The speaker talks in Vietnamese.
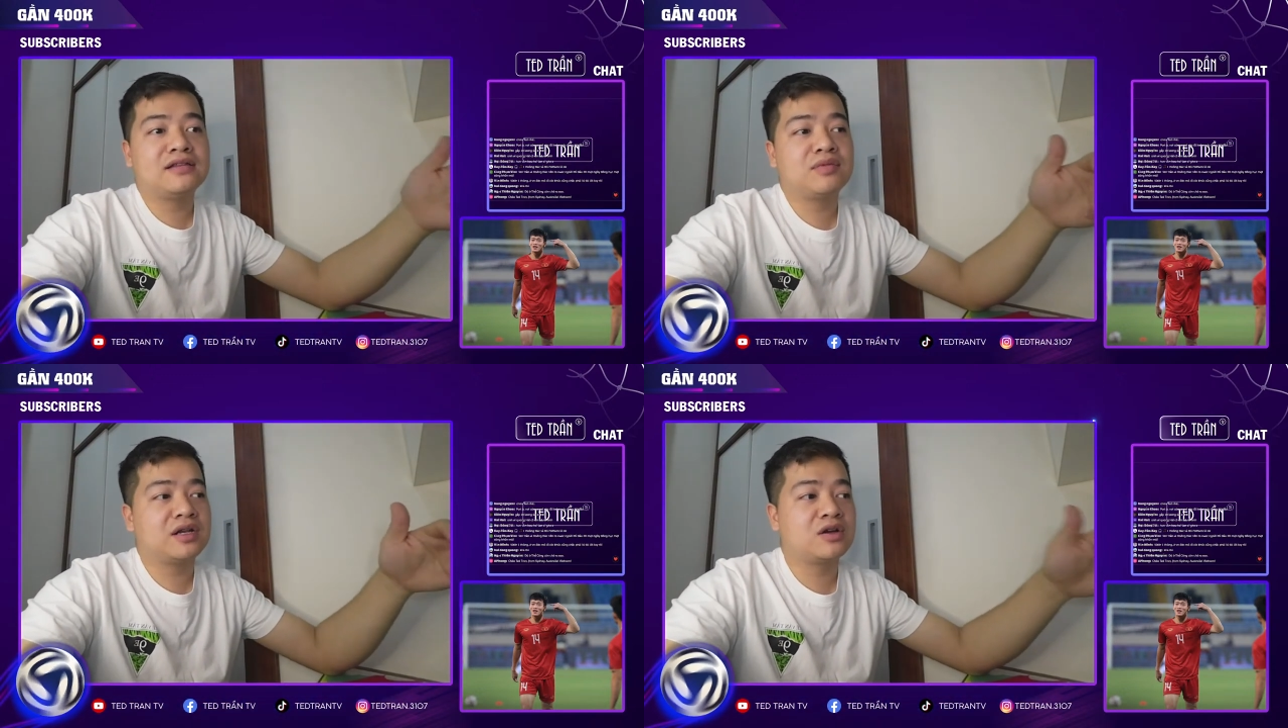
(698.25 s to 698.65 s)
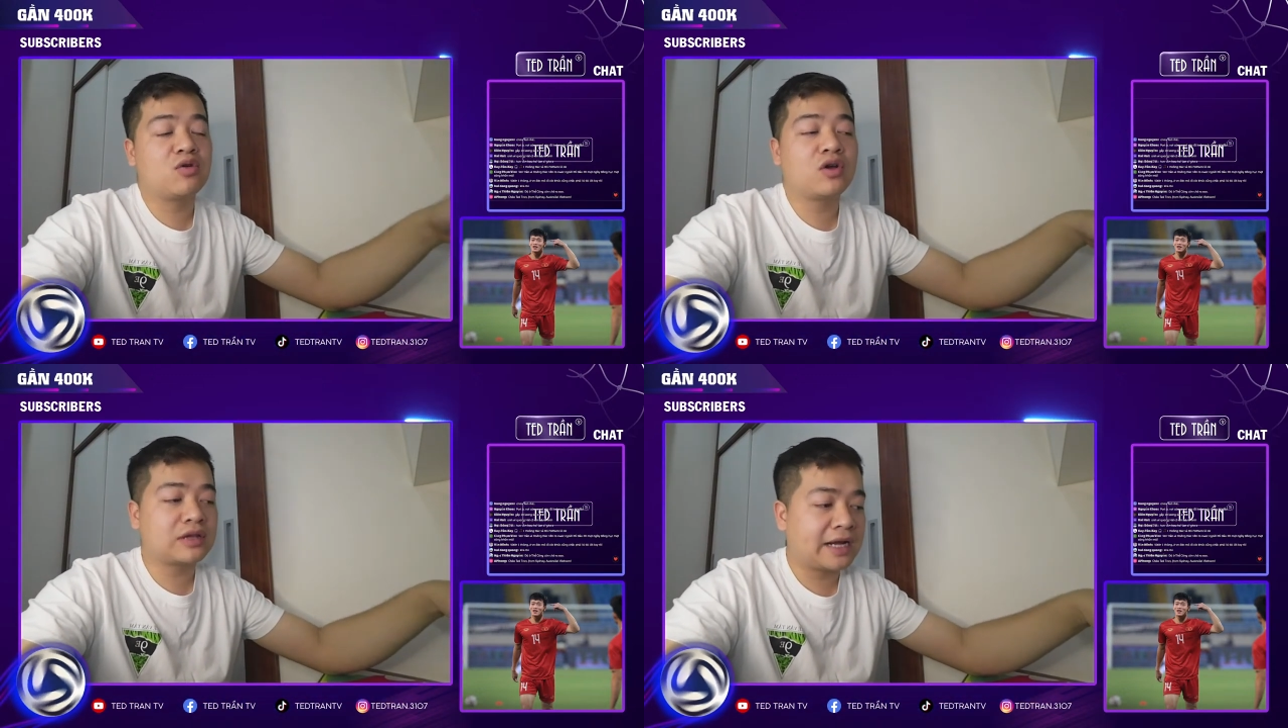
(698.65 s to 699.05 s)
nhưng mà đây
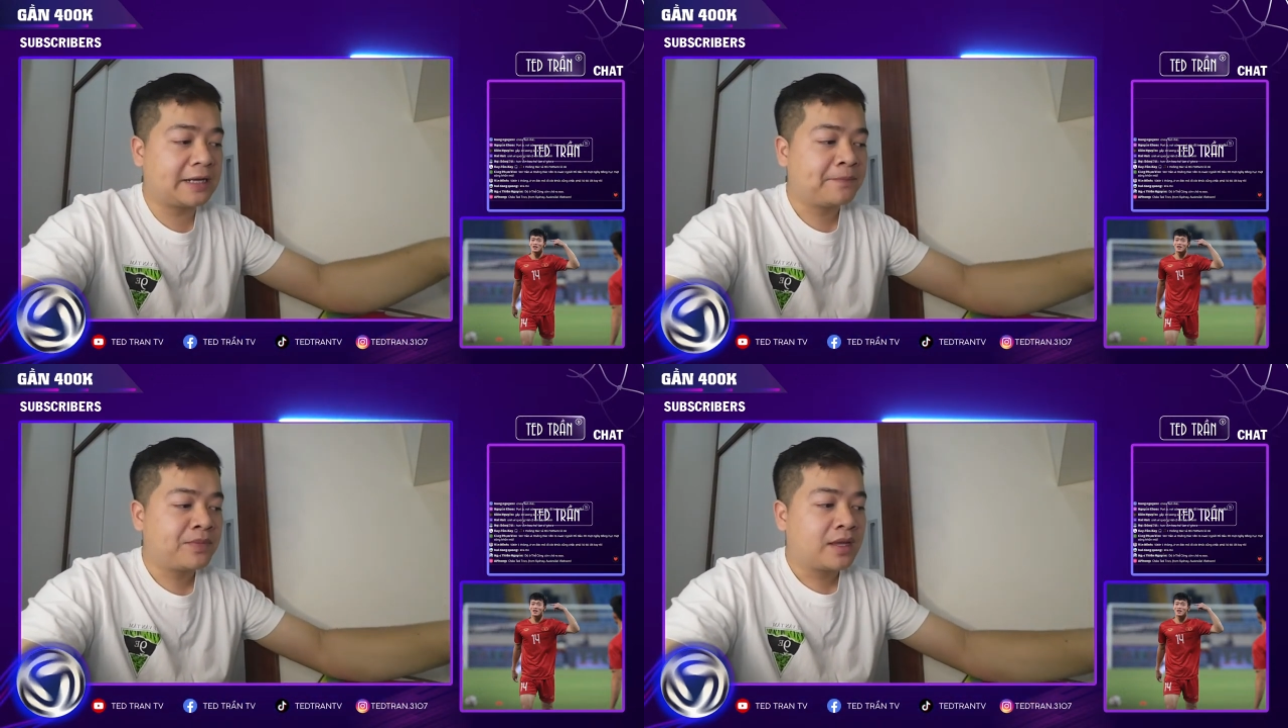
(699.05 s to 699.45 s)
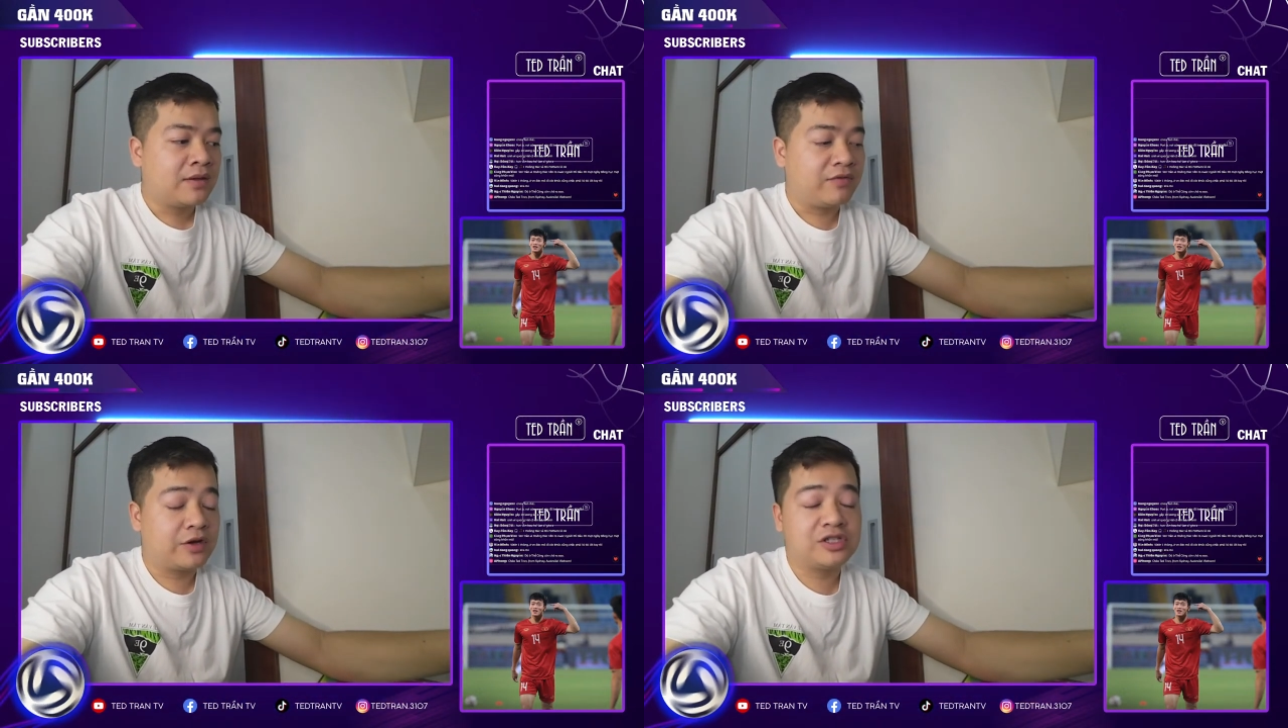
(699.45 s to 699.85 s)
không có lót tay
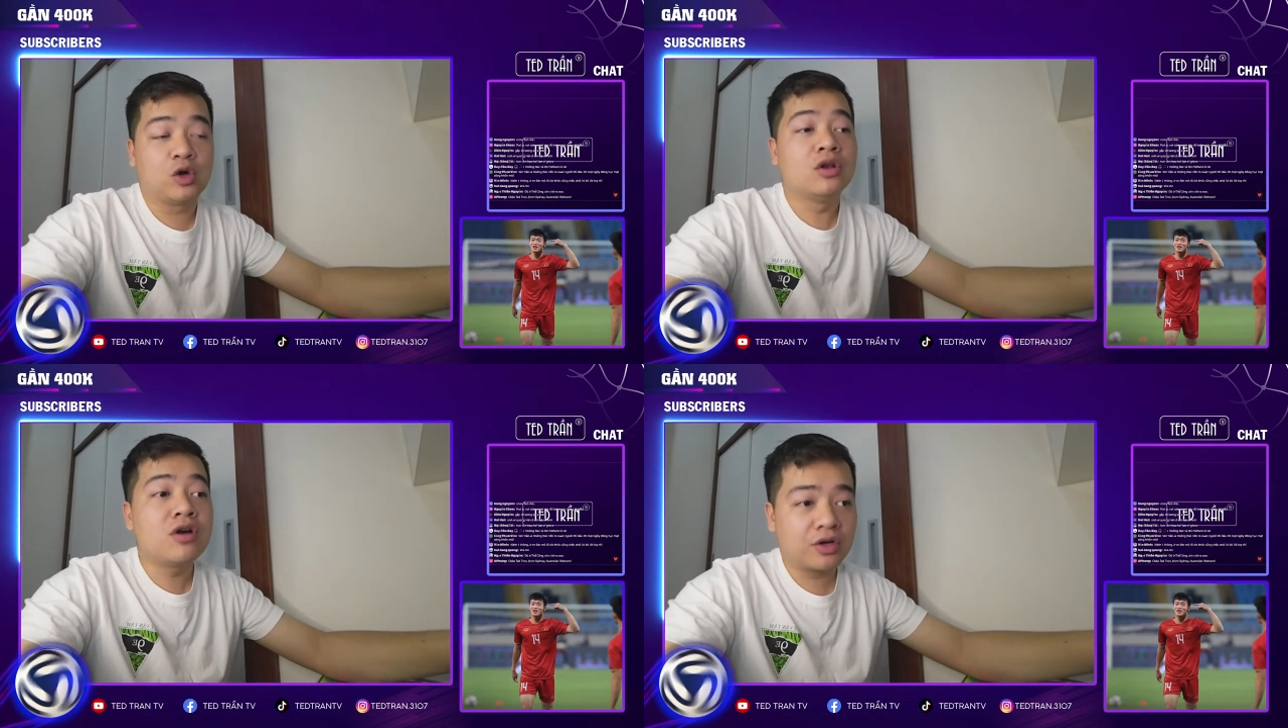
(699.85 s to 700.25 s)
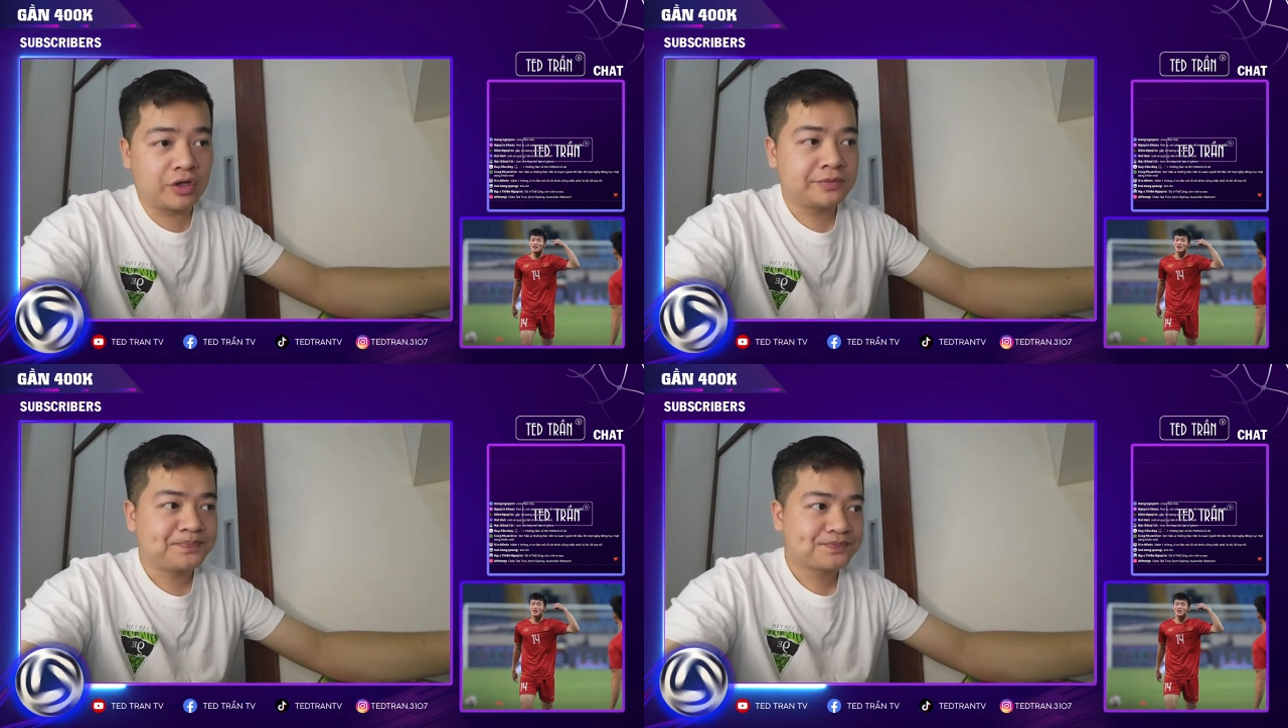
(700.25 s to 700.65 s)
và nó chỉ có lương thôi.